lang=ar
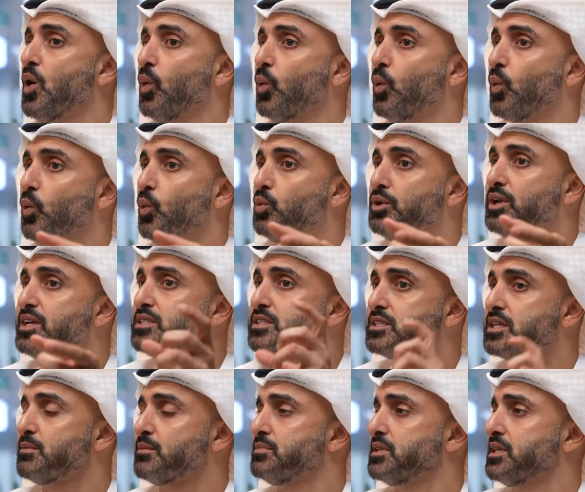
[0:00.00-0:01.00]

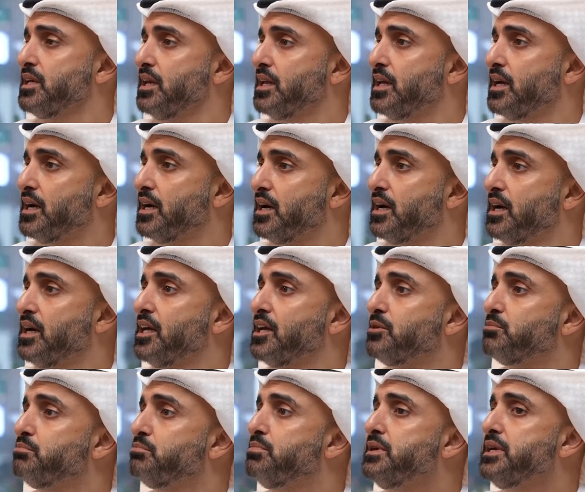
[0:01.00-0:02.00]
ونستبدلها
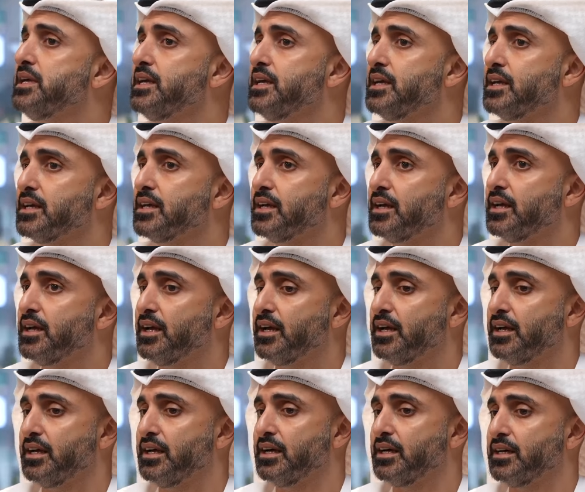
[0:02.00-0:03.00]

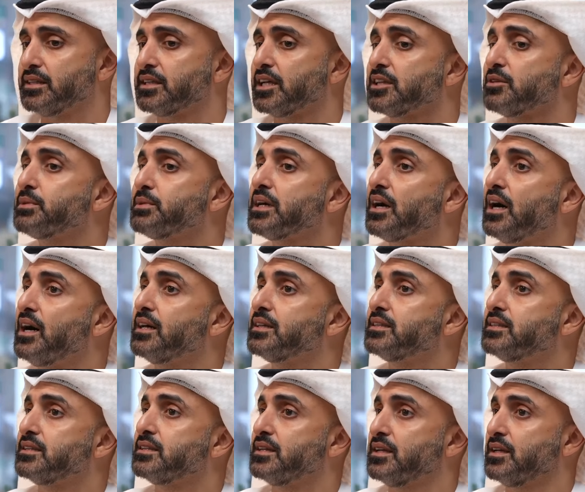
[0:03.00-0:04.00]
بتطبيقات
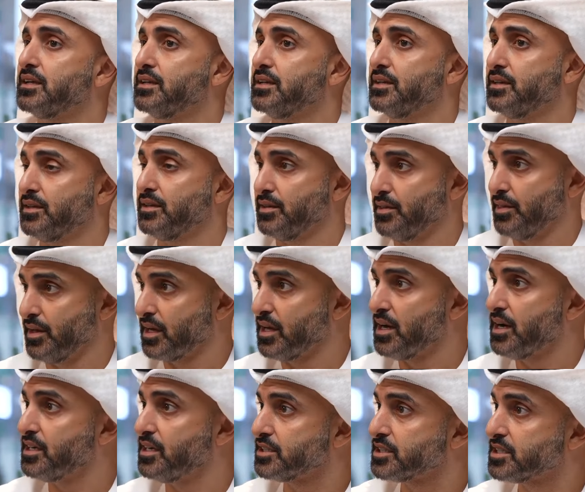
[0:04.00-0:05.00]
آه،
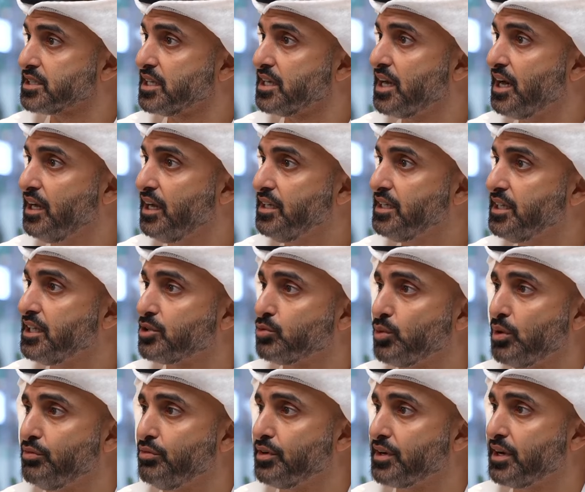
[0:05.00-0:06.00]
ذكاء اصطناعي
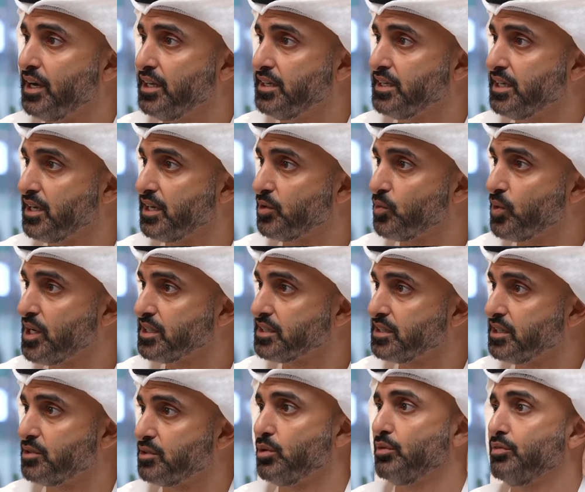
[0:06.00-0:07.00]
توفر علينا
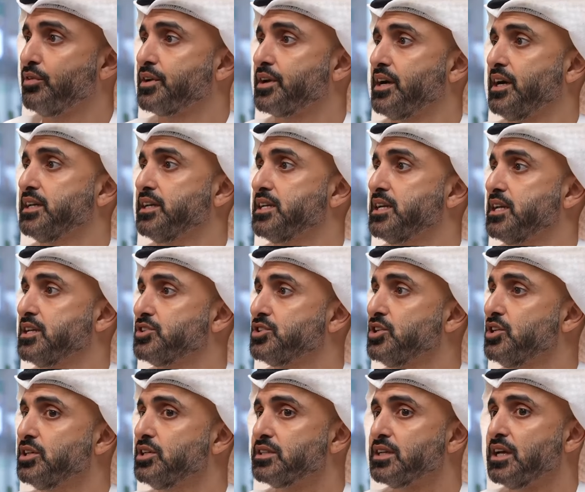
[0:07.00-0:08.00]
الوقت توفر علينا
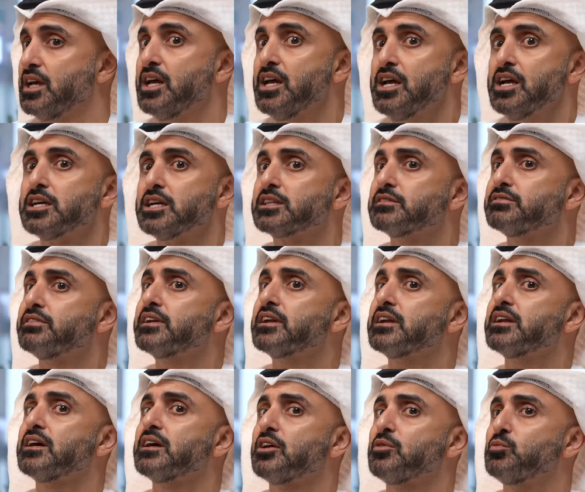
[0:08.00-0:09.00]
الجهد
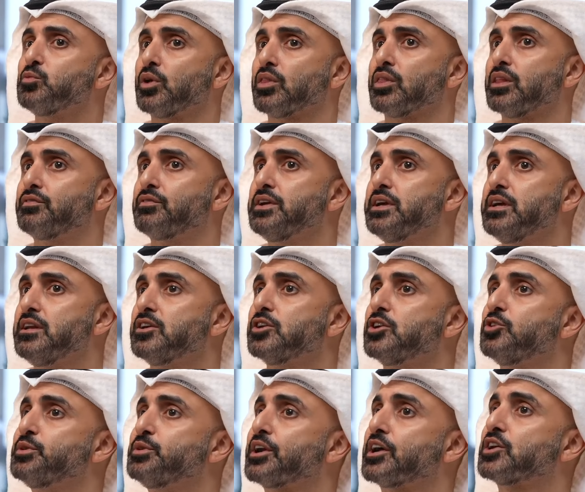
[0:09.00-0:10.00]
تفرغ الموظفين
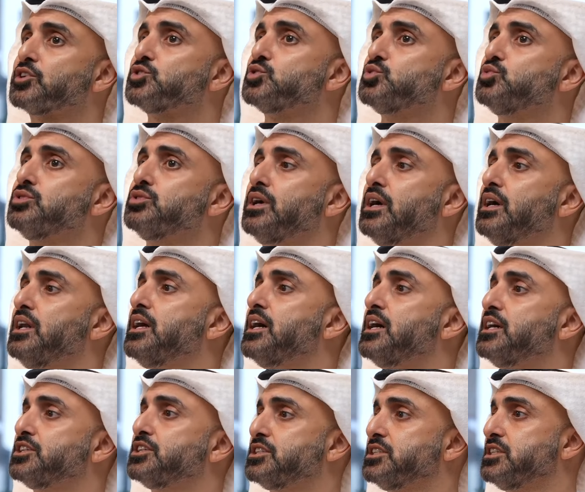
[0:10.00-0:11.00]
انهم يركزون على
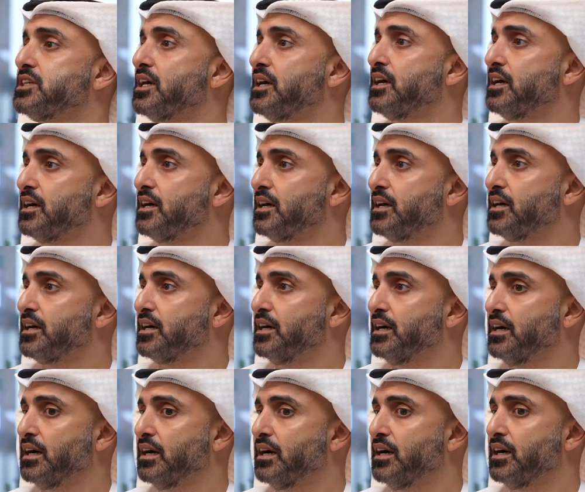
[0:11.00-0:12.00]
اشياء
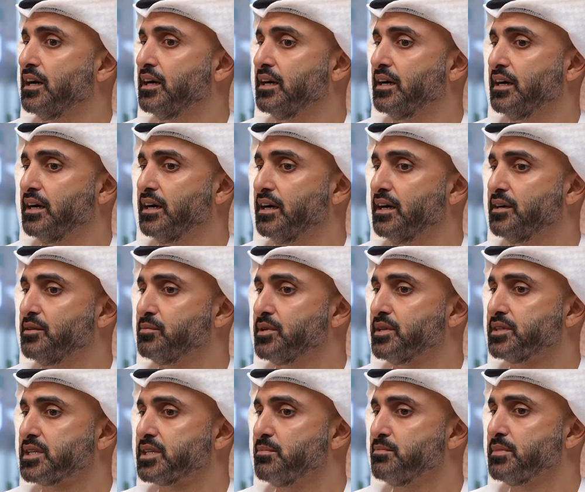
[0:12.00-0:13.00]

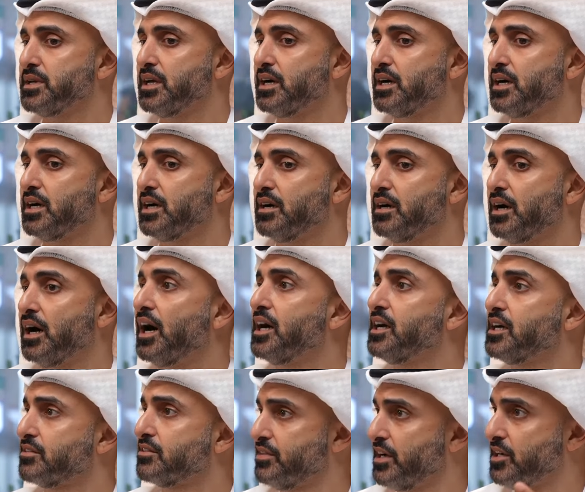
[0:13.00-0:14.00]
بنسميها
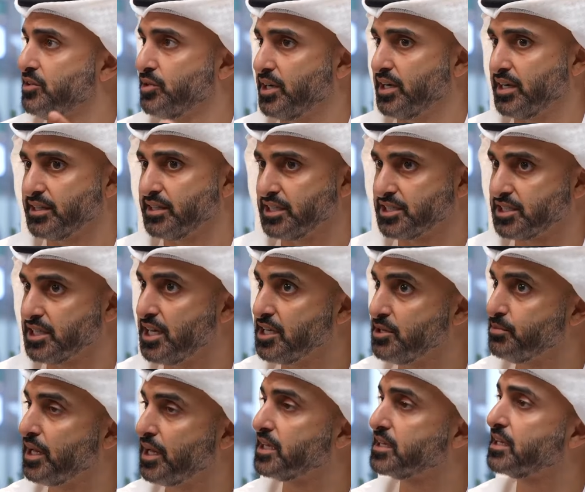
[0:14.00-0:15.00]
هاير فاليو اد اشياء يبالها